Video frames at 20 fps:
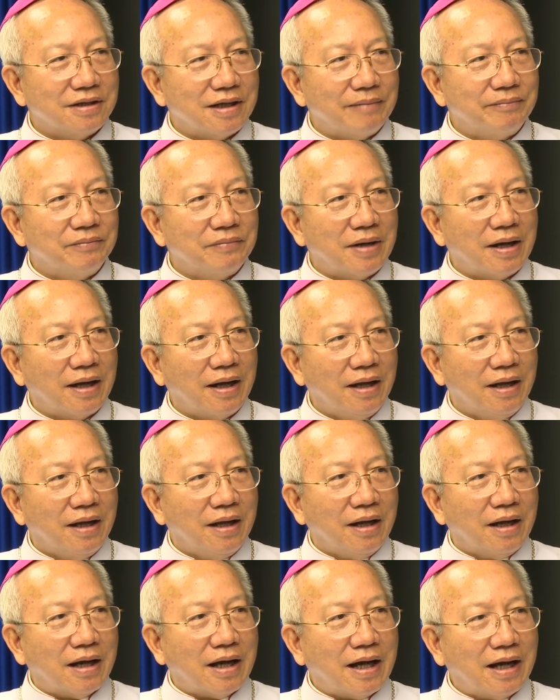năm
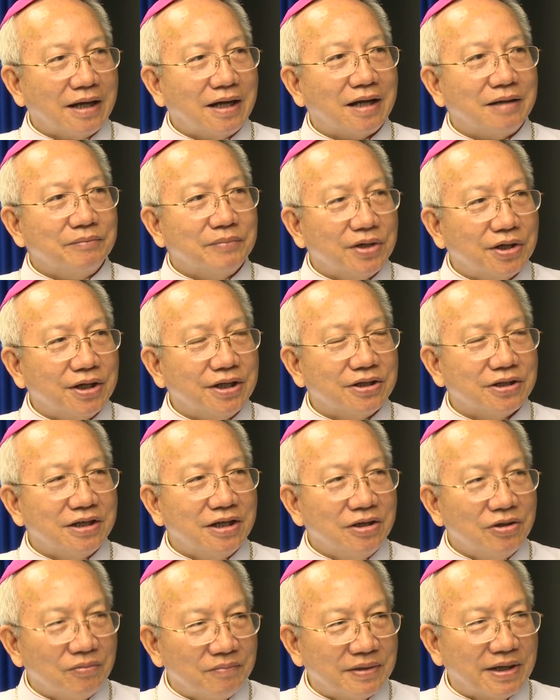2010 cho
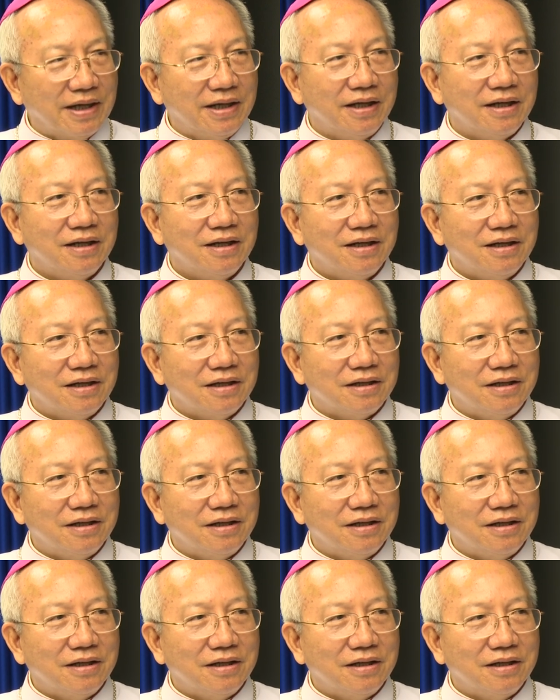đến vâng. năm nay vâng.